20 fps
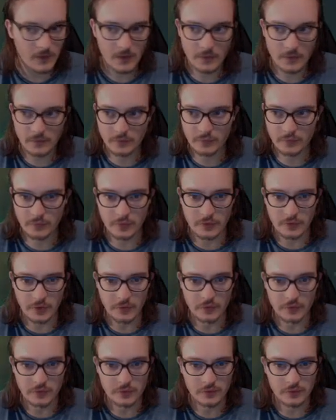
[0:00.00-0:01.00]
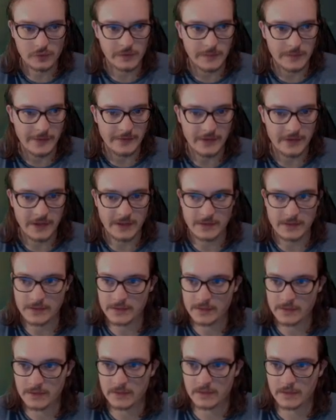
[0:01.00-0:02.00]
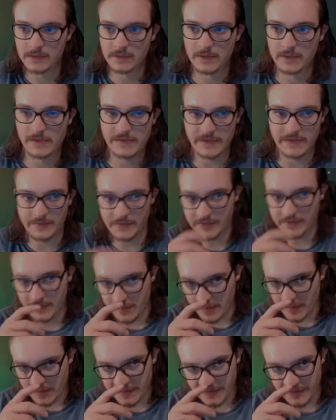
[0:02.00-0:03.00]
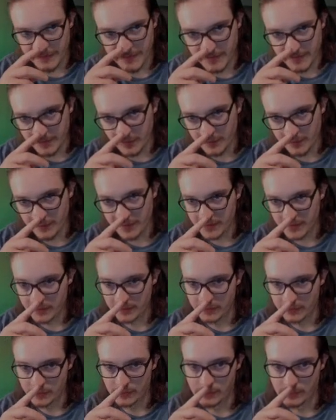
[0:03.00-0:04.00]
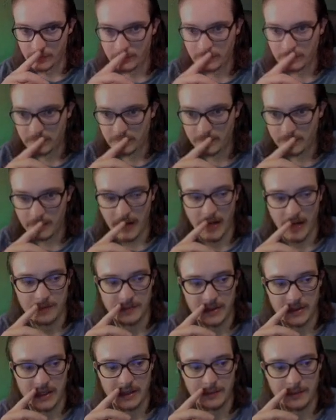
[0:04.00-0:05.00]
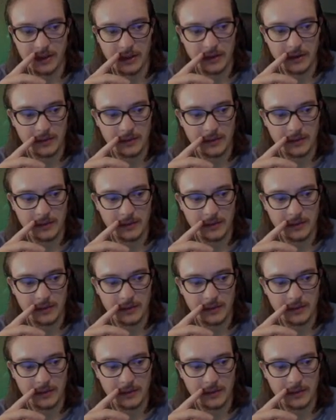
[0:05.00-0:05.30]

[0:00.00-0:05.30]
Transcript: Tout ce genre de choses, bah voilà. C'est vite, euh, c'est vite enlevé de Prime Gaming.